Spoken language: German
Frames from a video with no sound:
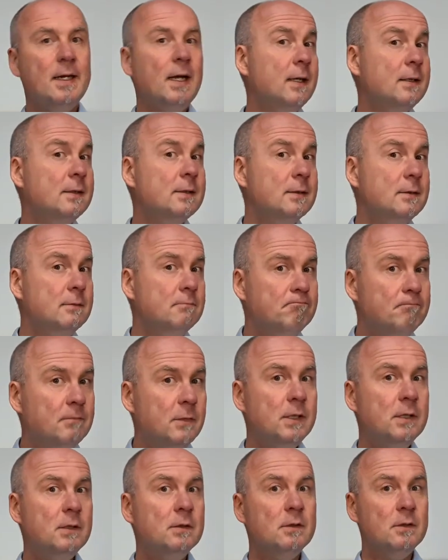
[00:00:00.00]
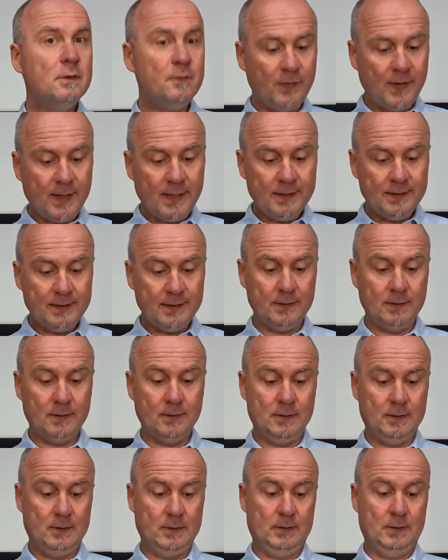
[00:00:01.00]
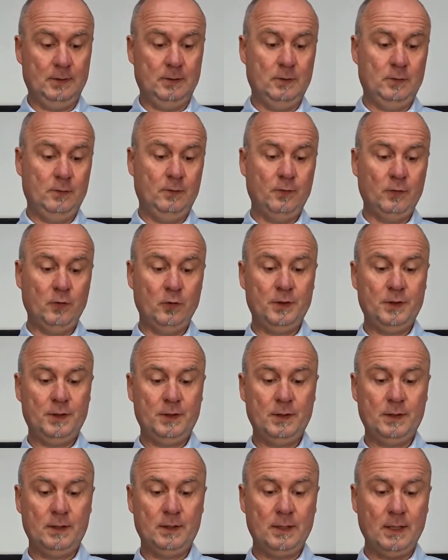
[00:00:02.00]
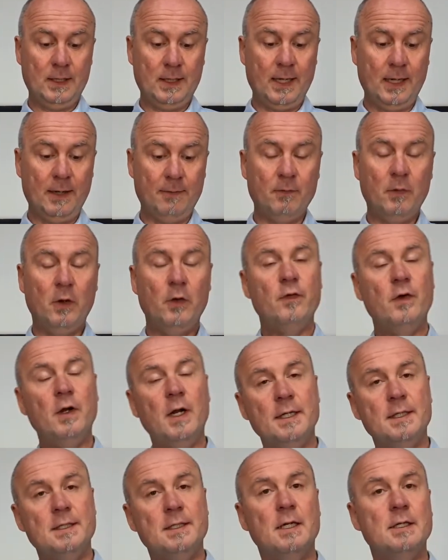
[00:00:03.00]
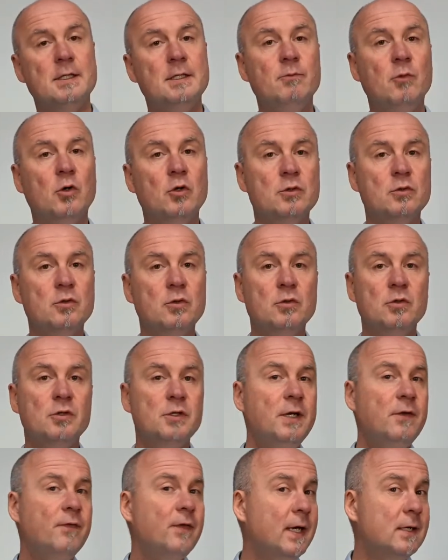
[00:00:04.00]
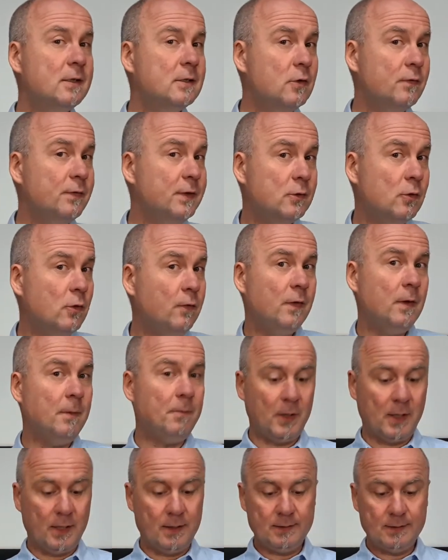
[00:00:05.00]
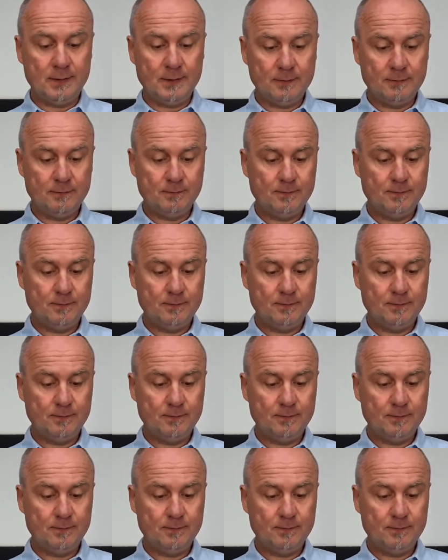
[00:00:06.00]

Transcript: hat irgendwelche Früchte gegeben, vielleicht nach dem Motto, die werden sowieso verbrannt.